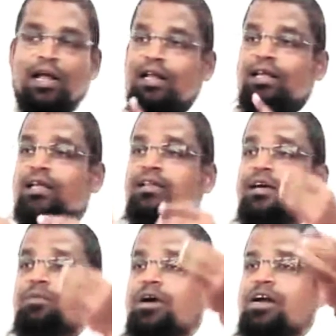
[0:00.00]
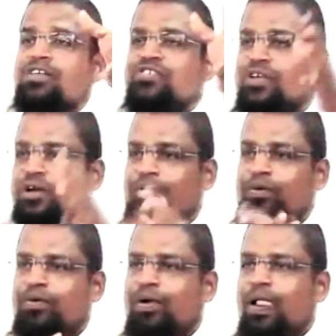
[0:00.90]
நிறைய தர்மங்களை
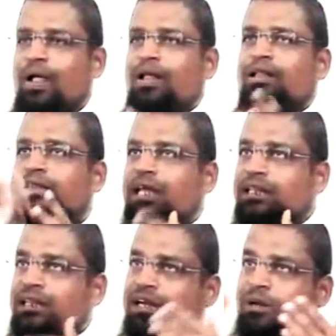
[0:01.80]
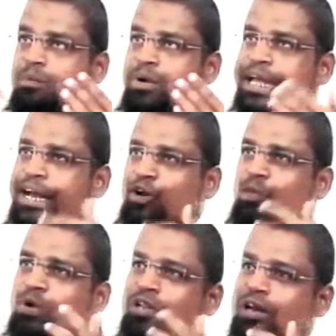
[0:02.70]
செய்யணும் தந்த ரப்பு
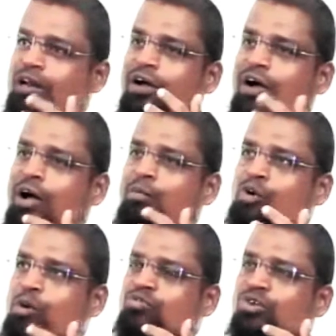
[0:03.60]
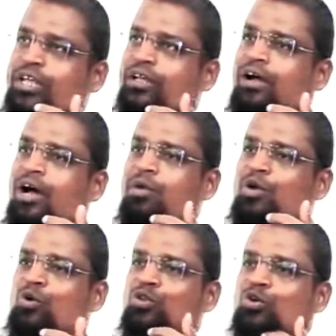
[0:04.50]
கேட்கும் பொழுதெல்லாம் முகம்
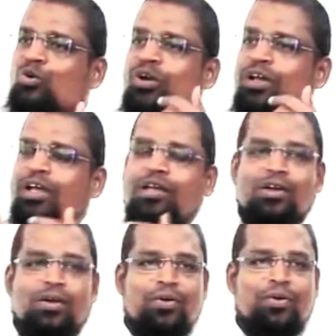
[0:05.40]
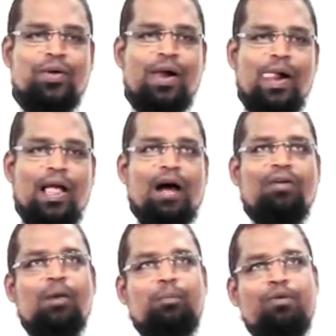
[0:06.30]
சுளிக்காமல் கொடுத்து கொண்டே இருக்கணும்
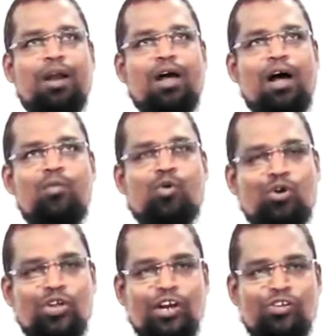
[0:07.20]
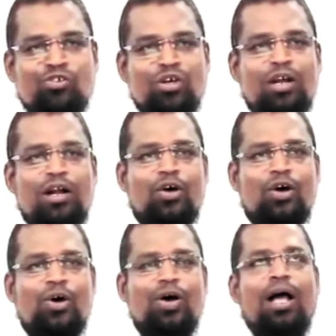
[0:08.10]
அவன் எப்பவெல்லாம் கொடு என்று
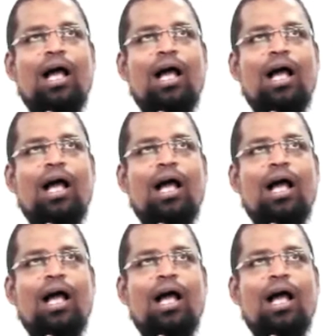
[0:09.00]
சொல்லுகிறானோ